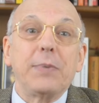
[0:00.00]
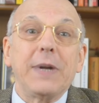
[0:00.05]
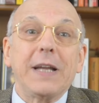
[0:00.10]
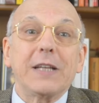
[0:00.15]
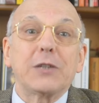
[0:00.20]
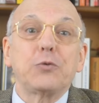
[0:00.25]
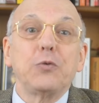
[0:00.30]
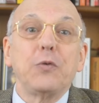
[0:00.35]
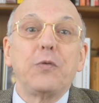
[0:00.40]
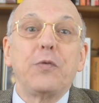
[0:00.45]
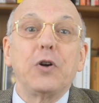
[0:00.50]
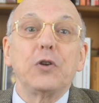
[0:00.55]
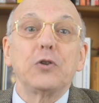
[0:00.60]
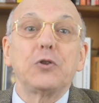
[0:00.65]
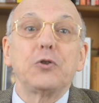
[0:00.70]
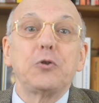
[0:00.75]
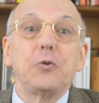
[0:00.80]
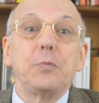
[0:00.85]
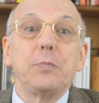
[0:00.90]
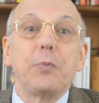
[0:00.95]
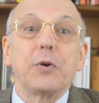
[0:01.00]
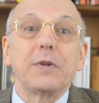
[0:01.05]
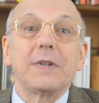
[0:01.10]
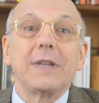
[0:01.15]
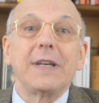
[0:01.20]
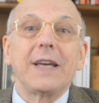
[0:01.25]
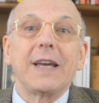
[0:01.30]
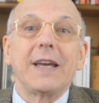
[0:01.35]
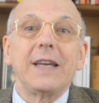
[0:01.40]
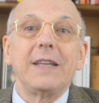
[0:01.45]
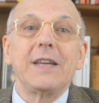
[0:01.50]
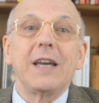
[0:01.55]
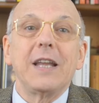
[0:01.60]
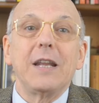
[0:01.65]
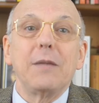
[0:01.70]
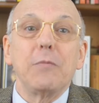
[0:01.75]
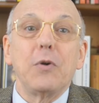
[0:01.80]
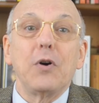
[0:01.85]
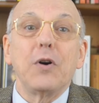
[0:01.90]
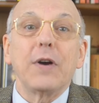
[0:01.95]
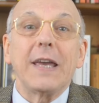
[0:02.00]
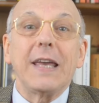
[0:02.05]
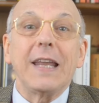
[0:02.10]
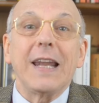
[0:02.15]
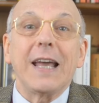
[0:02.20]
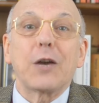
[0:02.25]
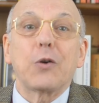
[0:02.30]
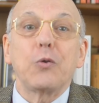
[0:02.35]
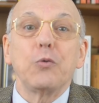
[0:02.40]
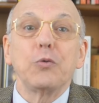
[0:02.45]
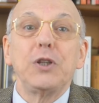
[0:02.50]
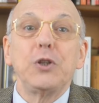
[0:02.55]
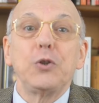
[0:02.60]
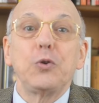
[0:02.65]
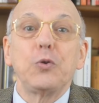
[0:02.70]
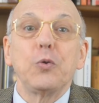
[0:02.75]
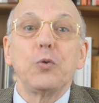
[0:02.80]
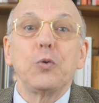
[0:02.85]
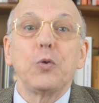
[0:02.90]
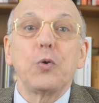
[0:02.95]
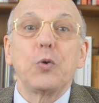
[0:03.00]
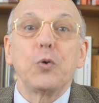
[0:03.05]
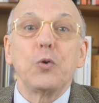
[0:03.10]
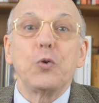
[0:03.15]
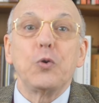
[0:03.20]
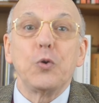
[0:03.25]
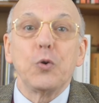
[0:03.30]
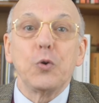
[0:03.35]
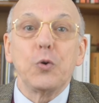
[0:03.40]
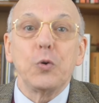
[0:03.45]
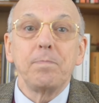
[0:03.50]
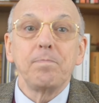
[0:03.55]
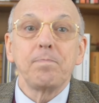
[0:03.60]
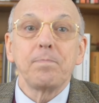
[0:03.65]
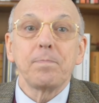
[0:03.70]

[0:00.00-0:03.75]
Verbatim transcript: la souffrance supportée chrétiennement est la condition que Dieu,